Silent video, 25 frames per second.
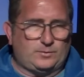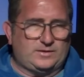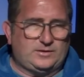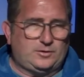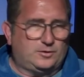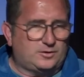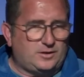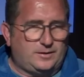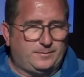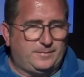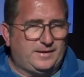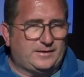
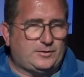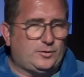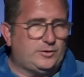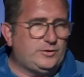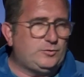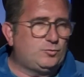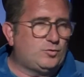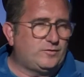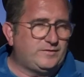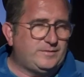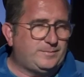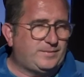quello che è, ma con
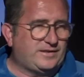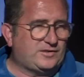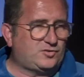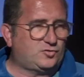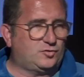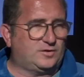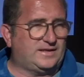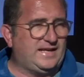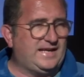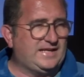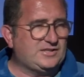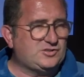i nuovi
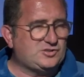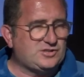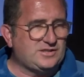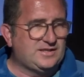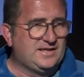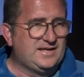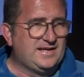personaggi